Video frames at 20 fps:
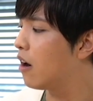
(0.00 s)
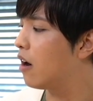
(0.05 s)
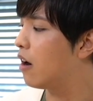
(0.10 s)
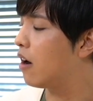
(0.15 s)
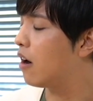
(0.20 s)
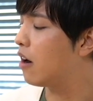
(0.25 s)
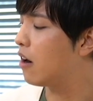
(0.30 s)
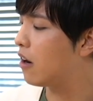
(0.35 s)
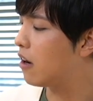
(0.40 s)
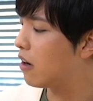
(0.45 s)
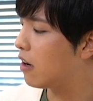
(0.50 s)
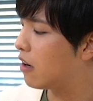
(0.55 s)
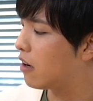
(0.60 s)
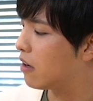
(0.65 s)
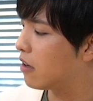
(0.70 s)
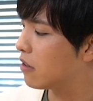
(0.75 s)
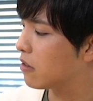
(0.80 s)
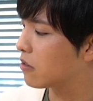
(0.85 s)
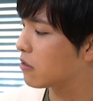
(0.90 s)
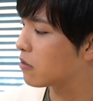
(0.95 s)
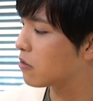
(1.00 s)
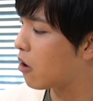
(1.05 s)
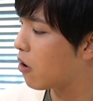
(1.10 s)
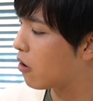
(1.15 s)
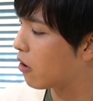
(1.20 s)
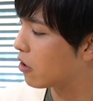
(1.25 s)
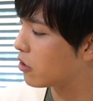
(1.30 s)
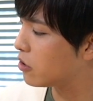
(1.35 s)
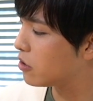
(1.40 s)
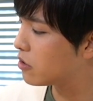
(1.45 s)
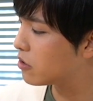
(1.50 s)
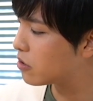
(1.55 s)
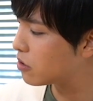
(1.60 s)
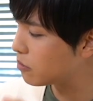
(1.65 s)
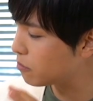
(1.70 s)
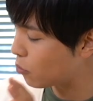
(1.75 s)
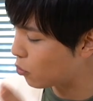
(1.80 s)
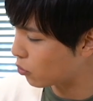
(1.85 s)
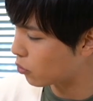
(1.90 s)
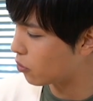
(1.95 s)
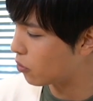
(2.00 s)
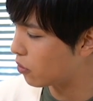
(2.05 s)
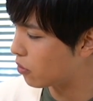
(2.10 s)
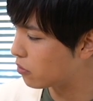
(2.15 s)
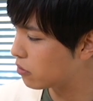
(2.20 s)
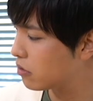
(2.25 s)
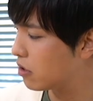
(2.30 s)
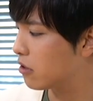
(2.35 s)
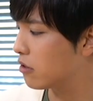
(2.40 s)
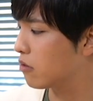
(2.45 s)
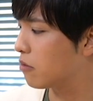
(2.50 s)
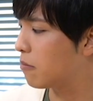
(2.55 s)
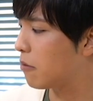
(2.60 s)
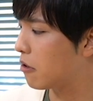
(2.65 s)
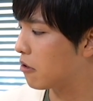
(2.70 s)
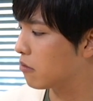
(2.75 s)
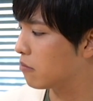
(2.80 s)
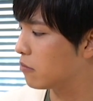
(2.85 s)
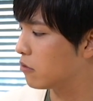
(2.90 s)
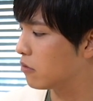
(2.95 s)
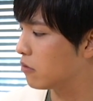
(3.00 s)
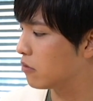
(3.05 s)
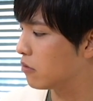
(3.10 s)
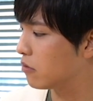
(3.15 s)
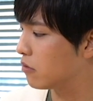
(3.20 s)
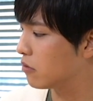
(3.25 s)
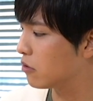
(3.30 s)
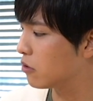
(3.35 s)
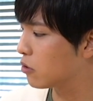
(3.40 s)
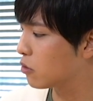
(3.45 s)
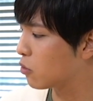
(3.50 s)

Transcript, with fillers: あーなんかいつもの普段のパルム